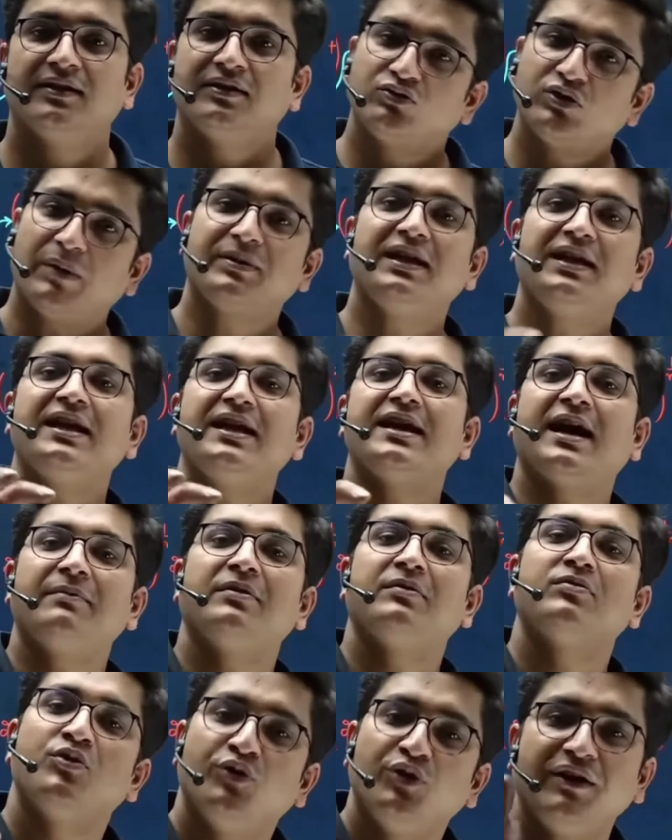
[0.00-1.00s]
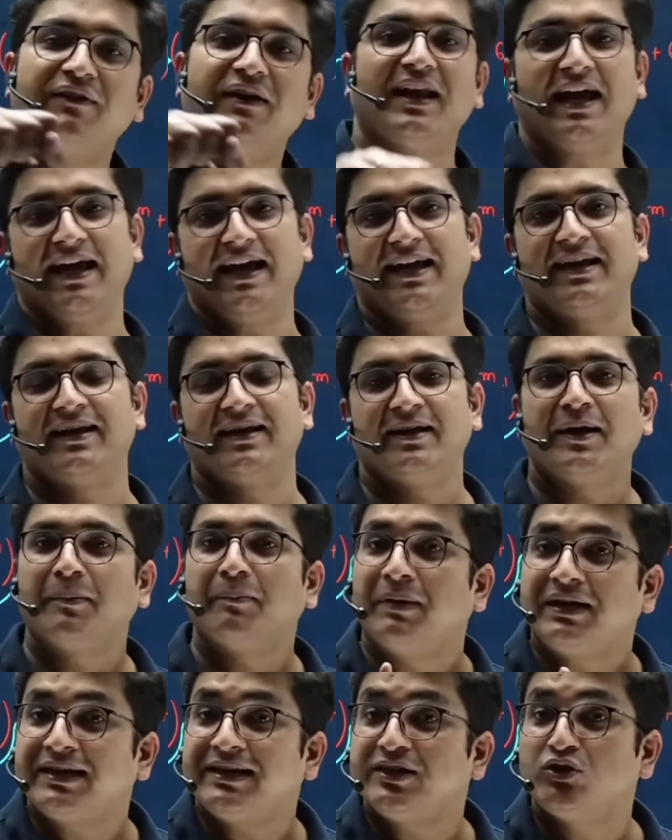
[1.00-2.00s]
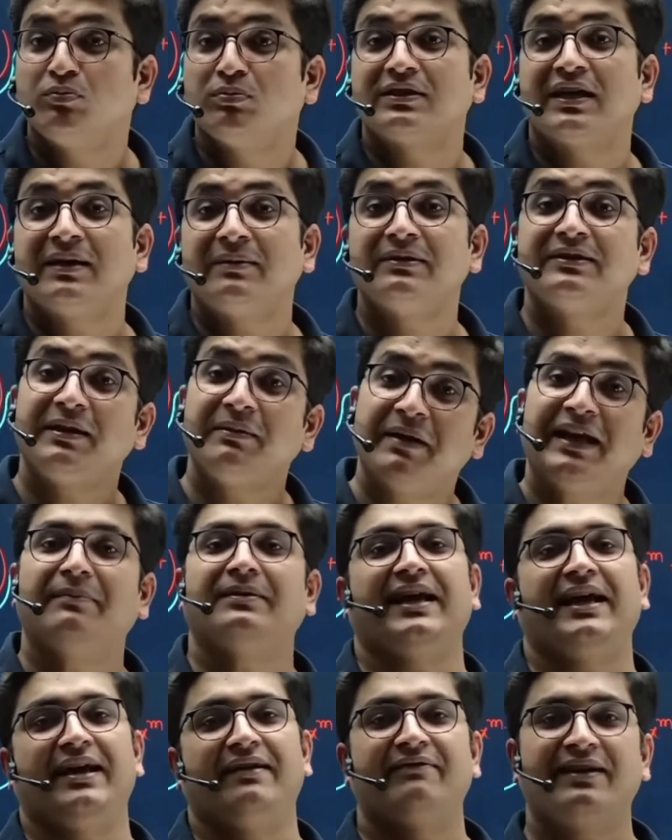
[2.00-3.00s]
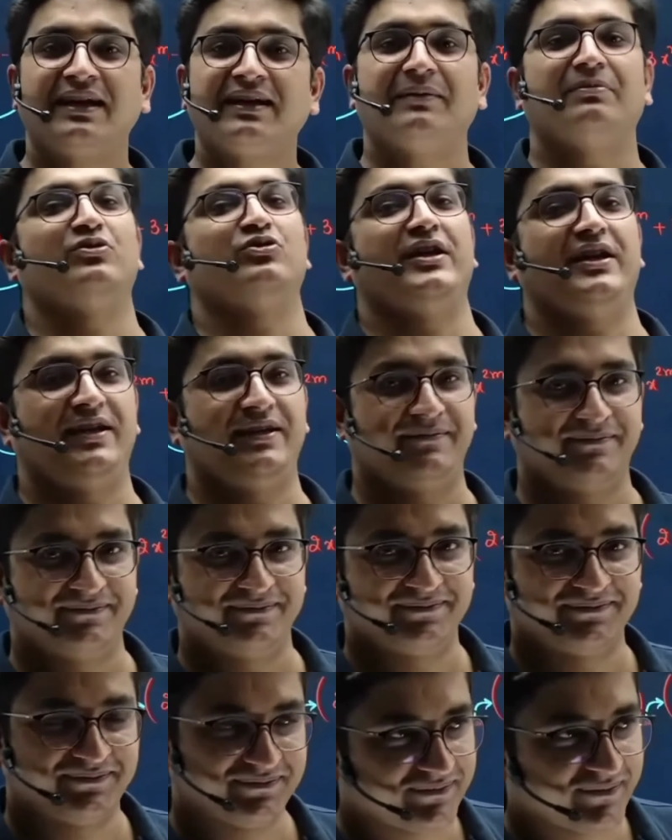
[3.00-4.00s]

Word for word: ये काम होने वाला है बट किसी को बताना मत कि मैंने बताया वरना गड़बड़ हो जाएगी ठीक है